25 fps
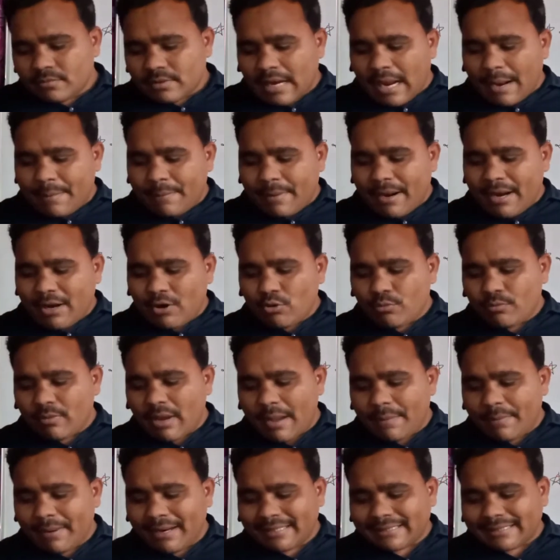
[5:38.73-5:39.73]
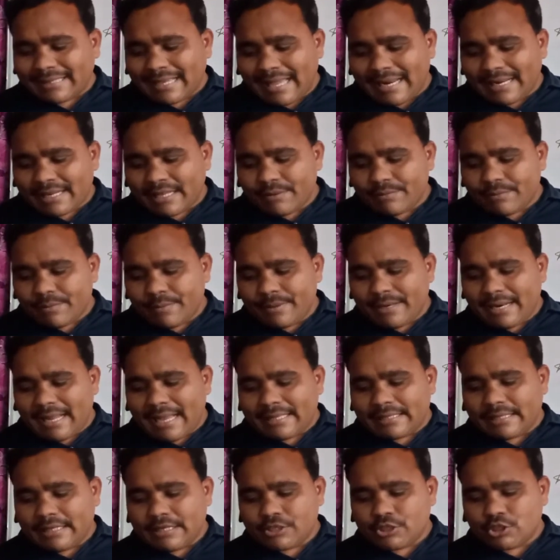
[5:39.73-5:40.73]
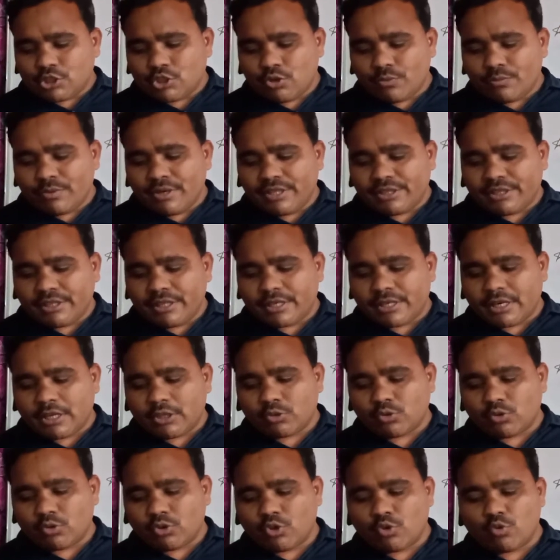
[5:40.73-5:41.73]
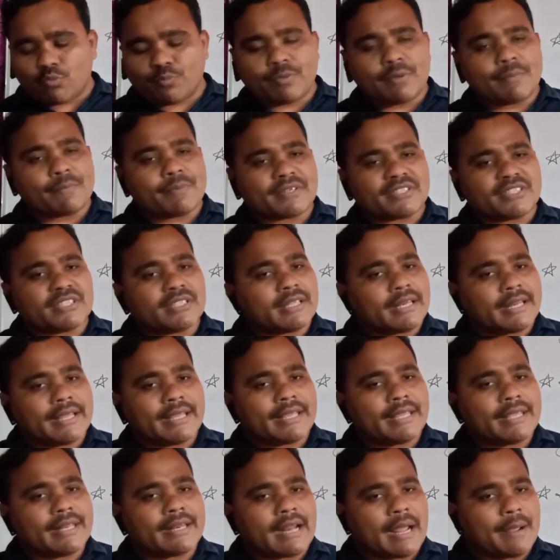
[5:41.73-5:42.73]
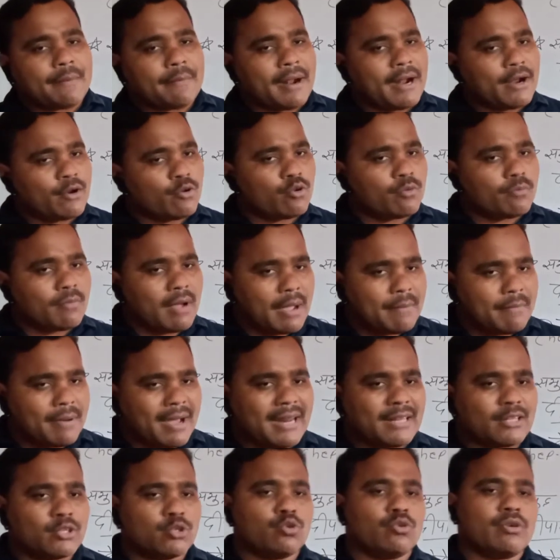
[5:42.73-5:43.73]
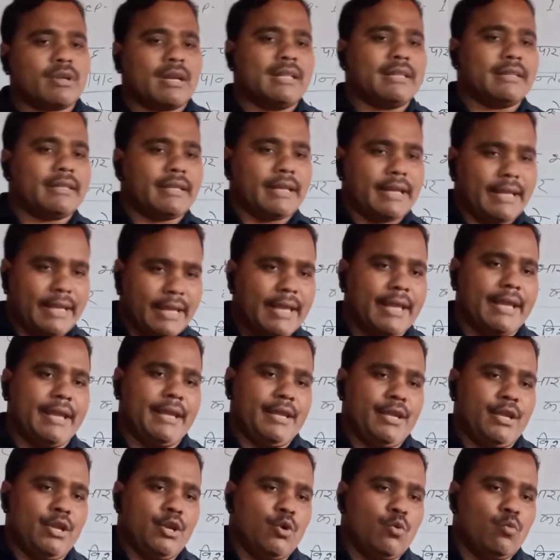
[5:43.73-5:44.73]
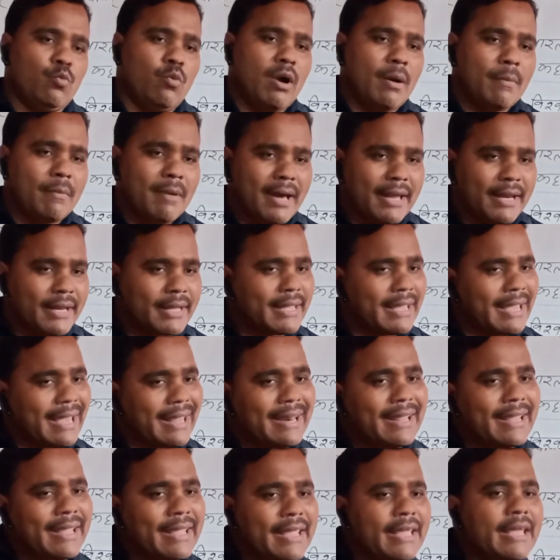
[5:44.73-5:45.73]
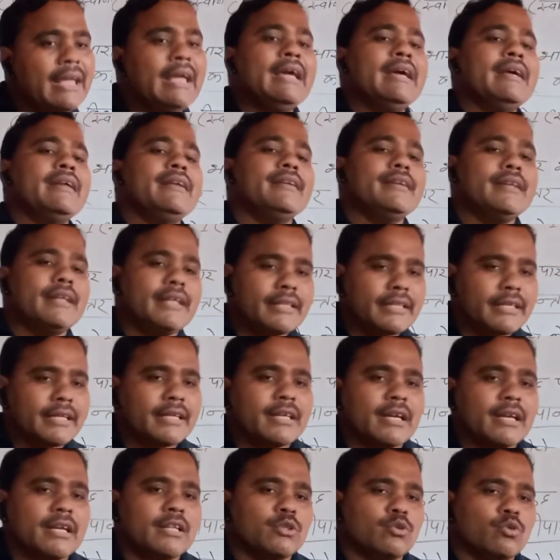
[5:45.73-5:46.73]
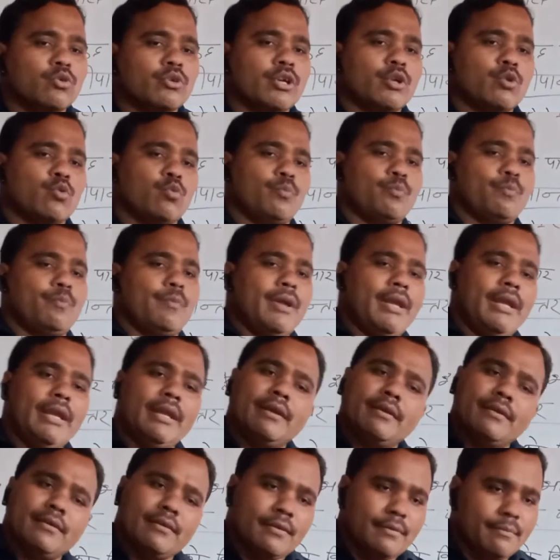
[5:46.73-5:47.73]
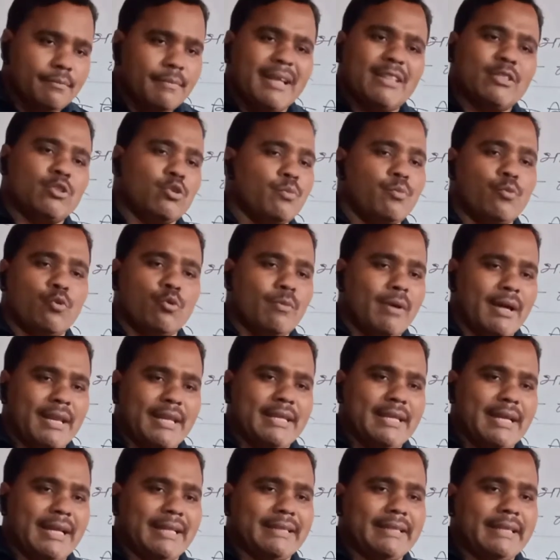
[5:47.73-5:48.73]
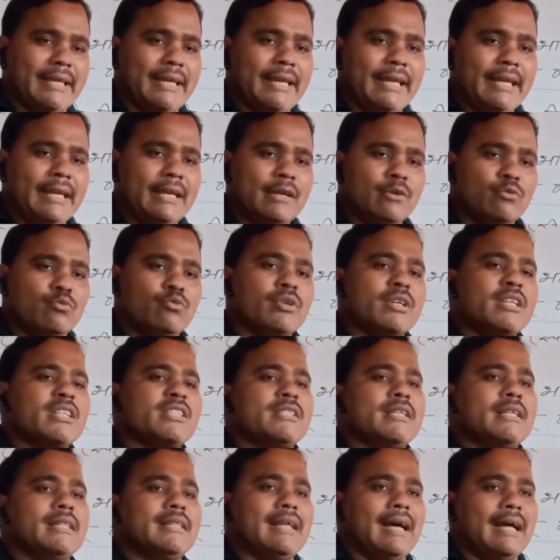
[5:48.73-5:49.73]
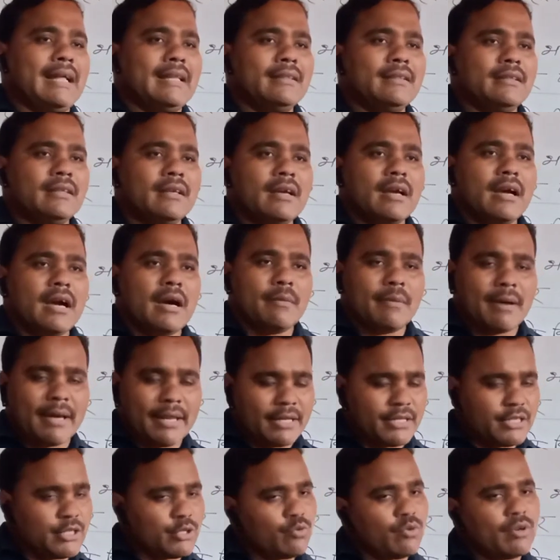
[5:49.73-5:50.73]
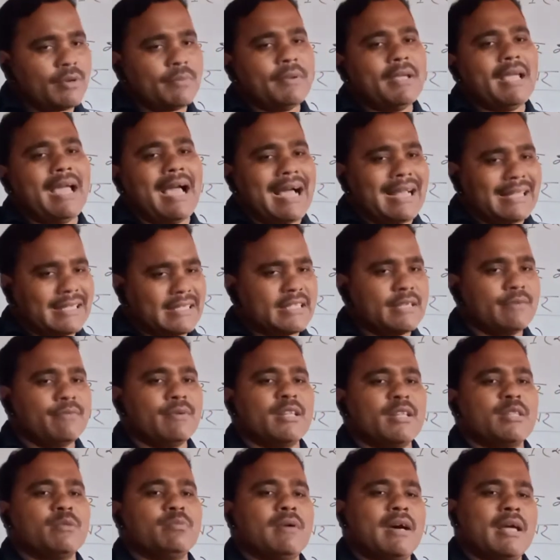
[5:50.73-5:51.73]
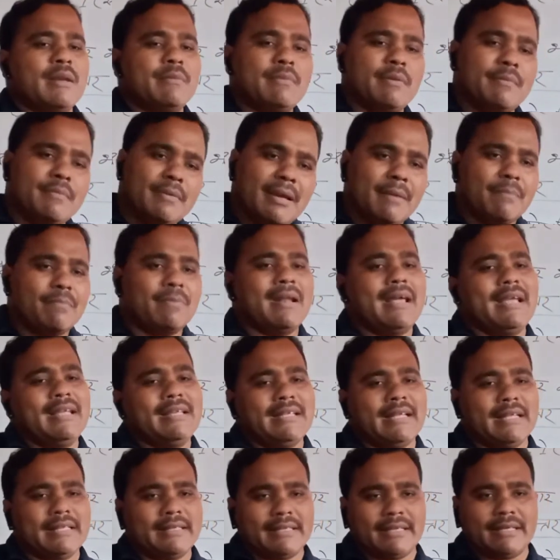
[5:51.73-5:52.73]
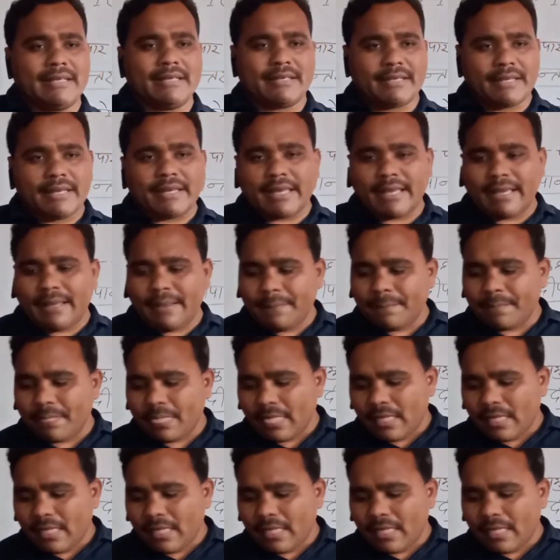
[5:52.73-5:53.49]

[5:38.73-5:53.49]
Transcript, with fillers: रामायण और महाभारत काल के विभिन्न आदर्श एवं नीति ग्रंथों के रूप में प्रसिद्ध रहे हैं रामायण और महाभारत जो ग्रंथ रहे हैं वो हमारे क्या रहे हैं नीति ग्रंथों के रूप में महत्वपूर्ण माने जाते हैं उनके सिद्धांत हमारे जीवन में आज की वर्तमान में भी अपनाए जाते हैं ठीक है